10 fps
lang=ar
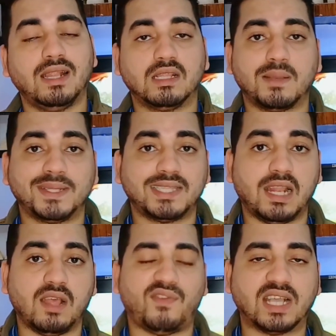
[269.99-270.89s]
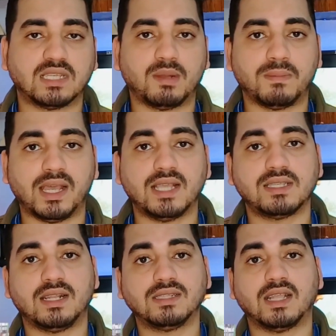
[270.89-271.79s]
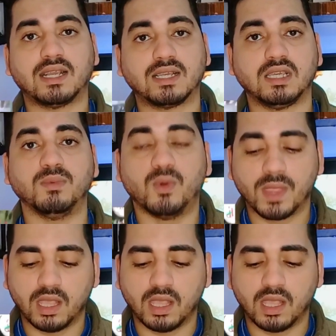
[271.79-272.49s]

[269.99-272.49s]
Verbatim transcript: ل 8000 حسب المقاس الاساس اللي انت هتجيبه